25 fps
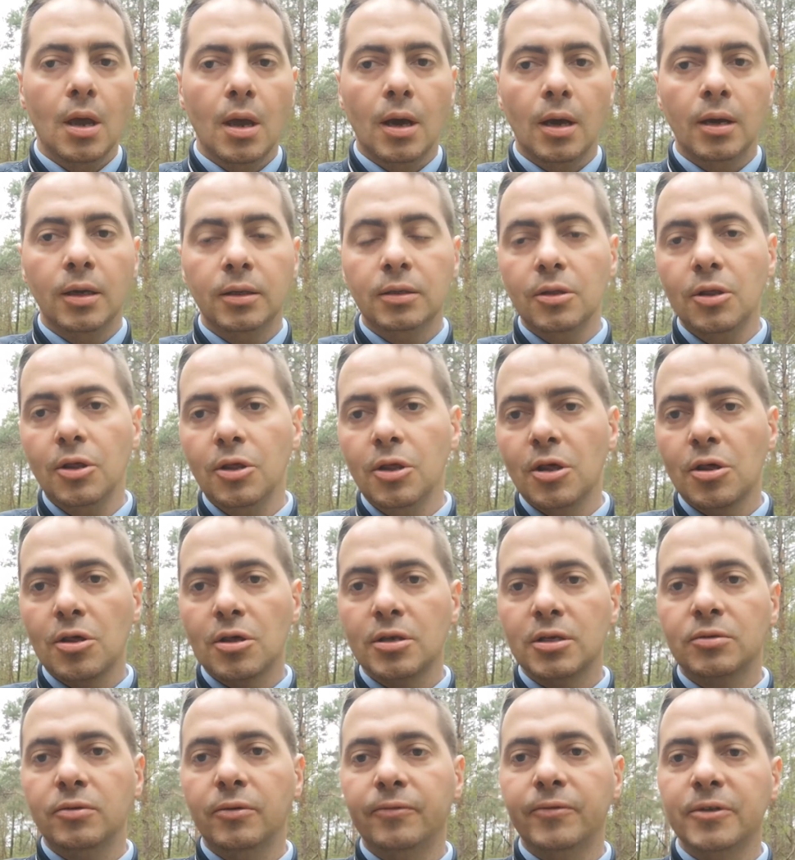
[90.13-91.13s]
Ale to
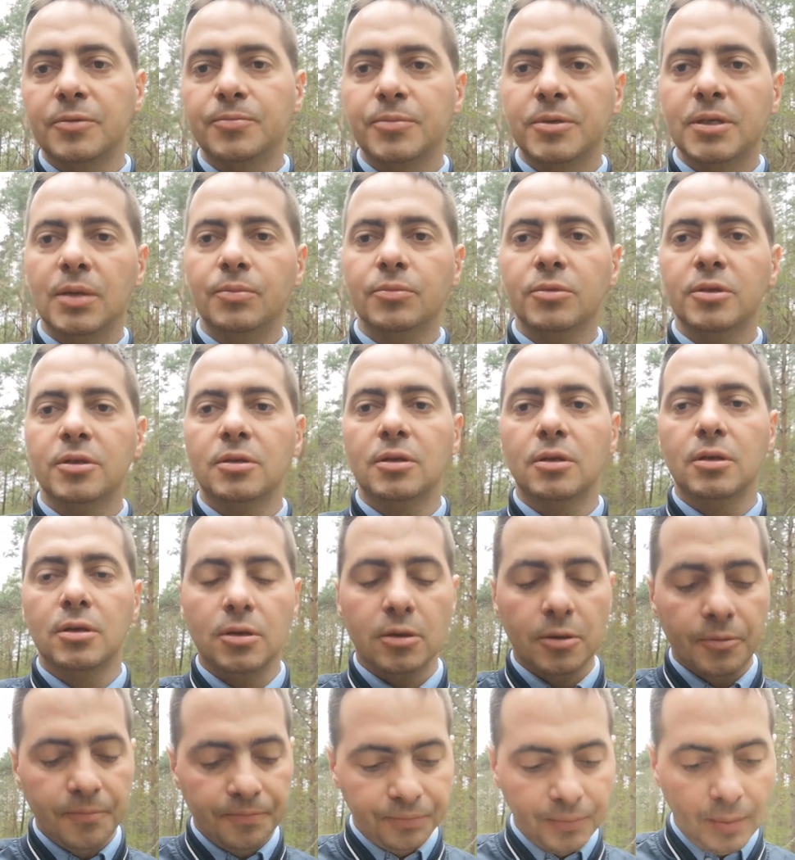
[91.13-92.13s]
dzisiejsze słowo z Psalmu
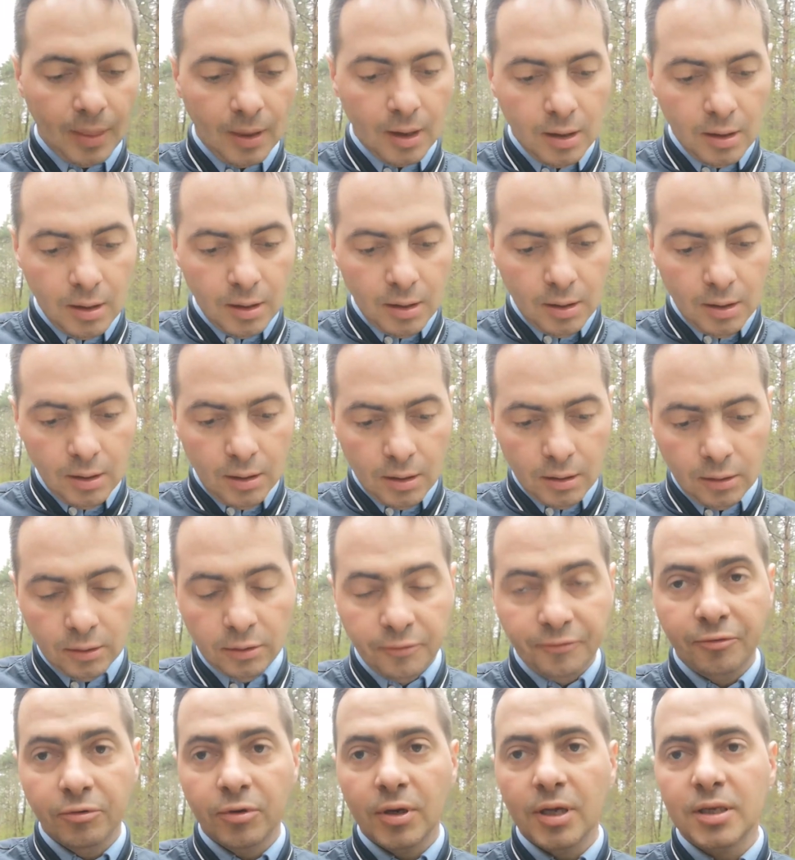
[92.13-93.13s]

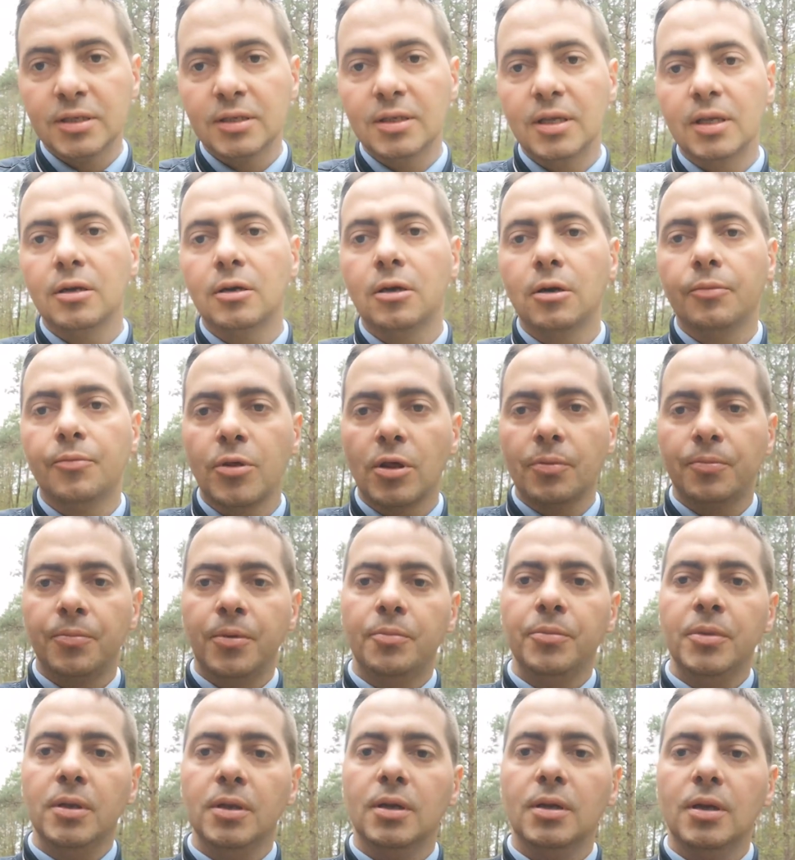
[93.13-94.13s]
112
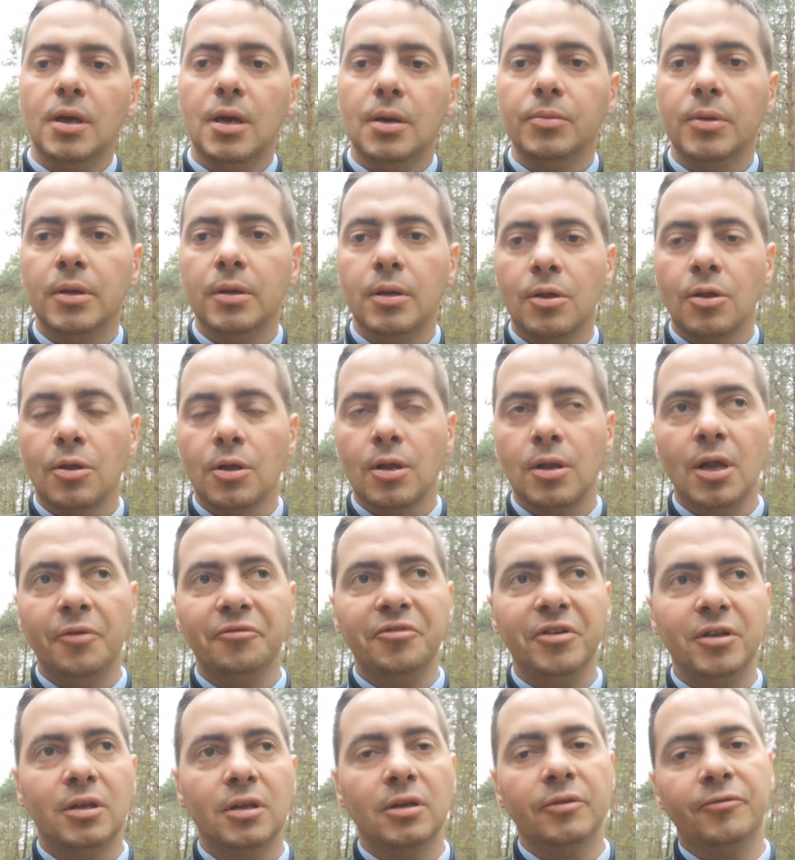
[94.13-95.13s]
przypomina nam, że
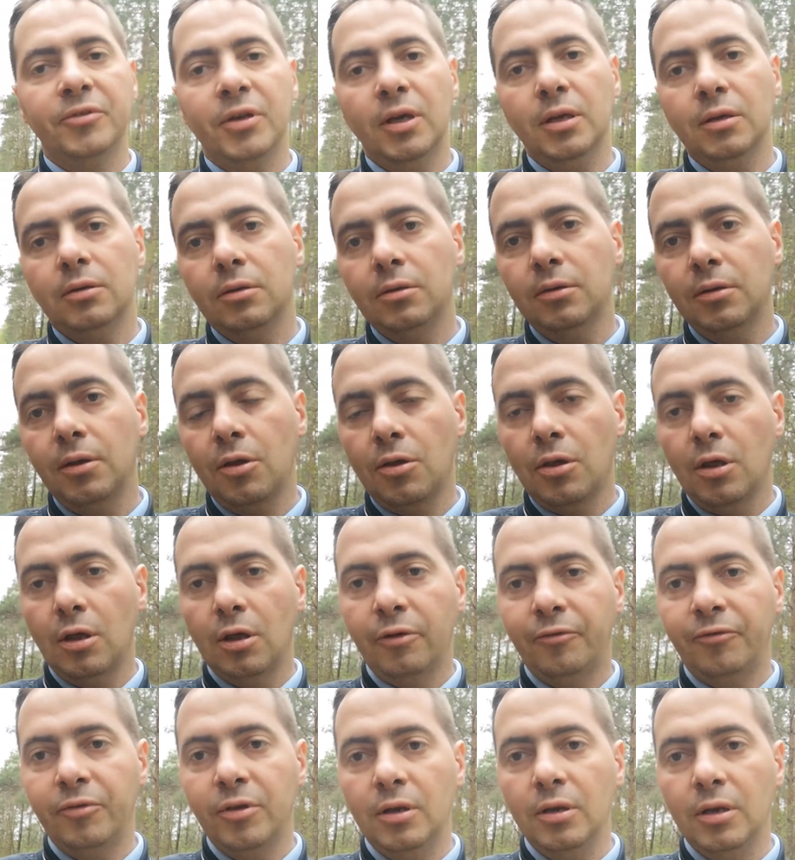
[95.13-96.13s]
nawet w najtrudniejszej
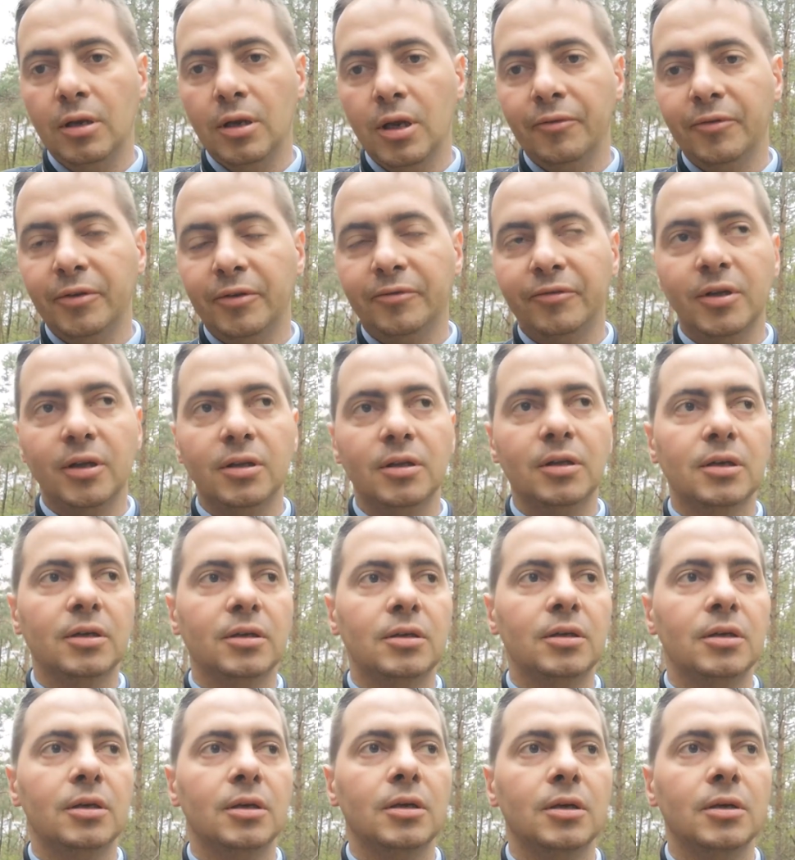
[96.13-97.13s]
chwili, nawet wtedy,
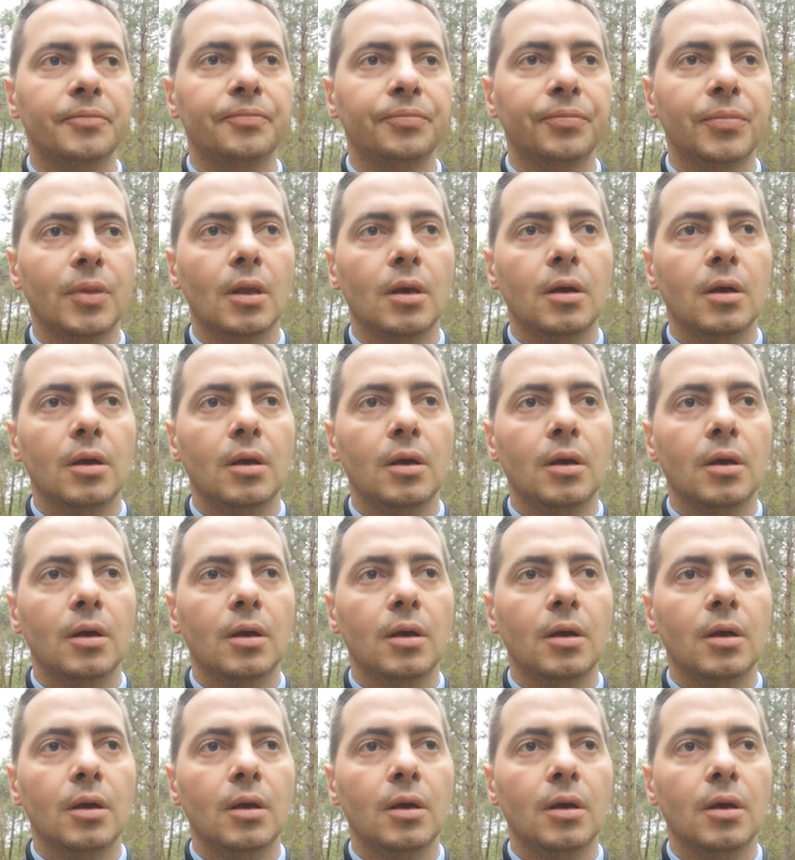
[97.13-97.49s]
gdy